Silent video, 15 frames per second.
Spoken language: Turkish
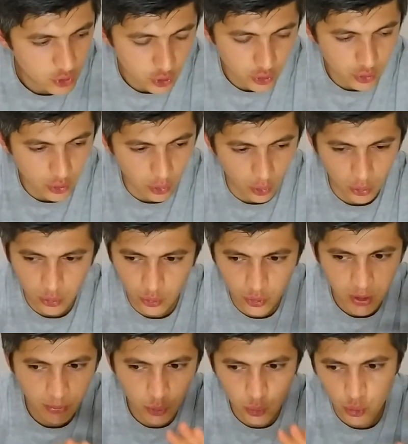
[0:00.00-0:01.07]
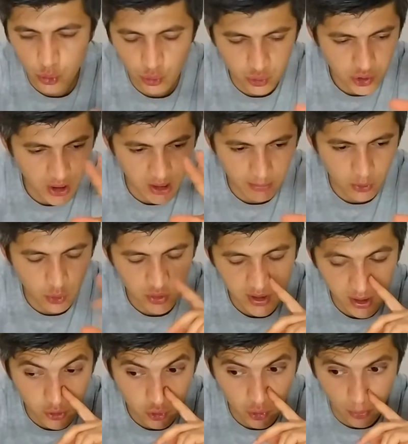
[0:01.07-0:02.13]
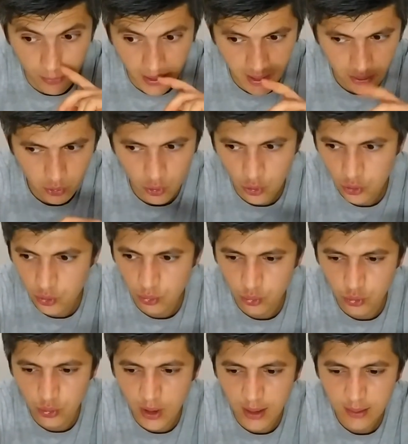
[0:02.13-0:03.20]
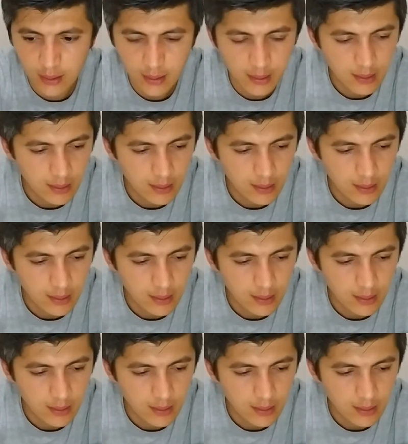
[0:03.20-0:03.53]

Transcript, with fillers: Çünkü olduğu gibi duruyordu sanki ben 8-10 paket gördüm bundan.